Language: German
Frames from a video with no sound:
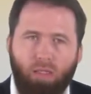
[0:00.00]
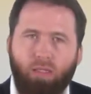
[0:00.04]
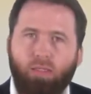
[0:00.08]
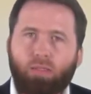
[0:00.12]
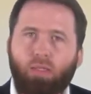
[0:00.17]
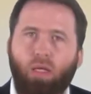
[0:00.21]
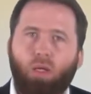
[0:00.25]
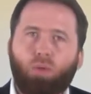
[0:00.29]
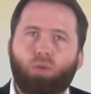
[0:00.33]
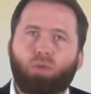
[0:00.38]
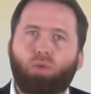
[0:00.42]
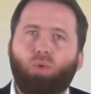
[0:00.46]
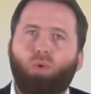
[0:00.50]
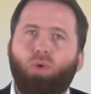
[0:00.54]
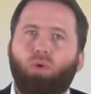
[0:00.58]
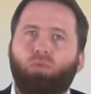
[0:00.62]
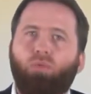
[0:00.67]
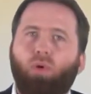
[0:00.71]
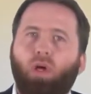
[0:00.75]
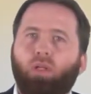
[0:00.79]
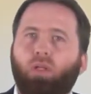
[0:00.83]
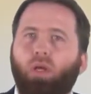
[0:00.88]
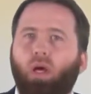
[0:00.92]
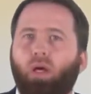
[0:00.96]
All diese
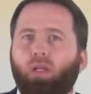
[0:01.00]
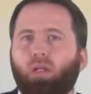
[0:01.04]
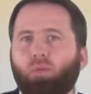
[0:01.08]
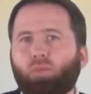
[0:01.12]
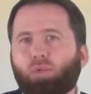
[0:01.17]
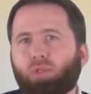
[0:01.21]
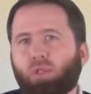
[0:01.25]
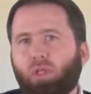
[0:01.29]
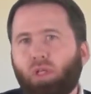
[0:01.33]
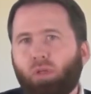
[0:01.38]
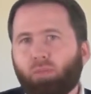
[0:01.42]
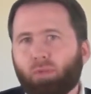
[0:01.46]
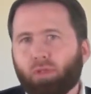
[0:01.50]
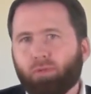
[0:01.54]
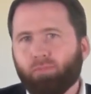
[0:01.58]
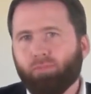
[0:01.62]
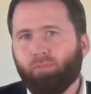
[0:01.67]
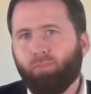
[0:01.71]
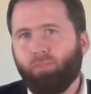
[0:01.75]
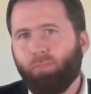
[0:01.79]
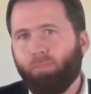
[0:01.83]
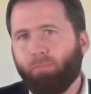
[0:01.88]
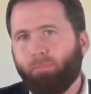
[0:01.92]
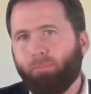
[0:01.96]
Autoren waren keine Muslime.